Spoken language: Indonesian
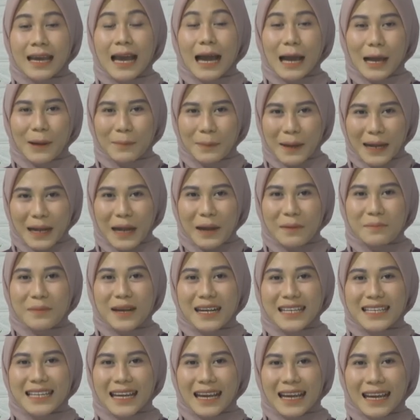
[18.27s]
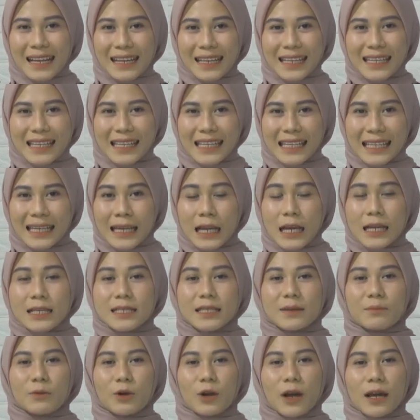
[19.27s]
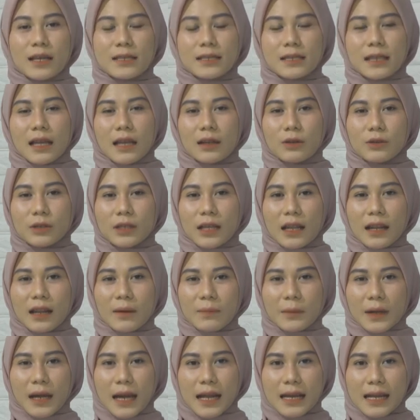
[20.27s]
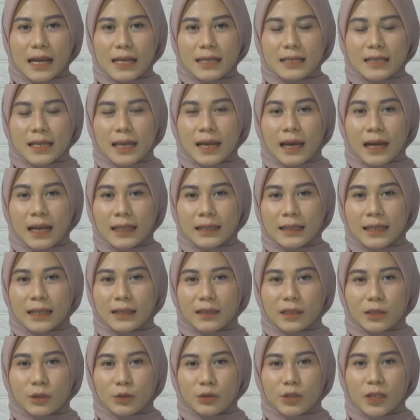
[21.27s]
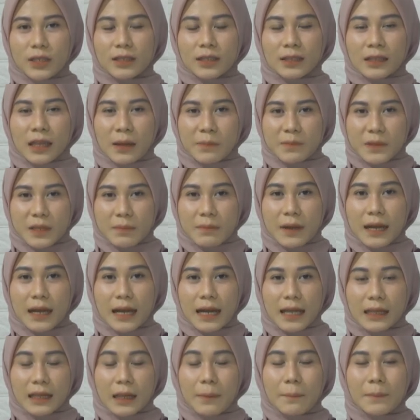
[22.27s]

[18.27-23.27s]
Apa kabarnya hari ini? Semoga selalu dalam keadaan sehat dan tentunya tetap semangat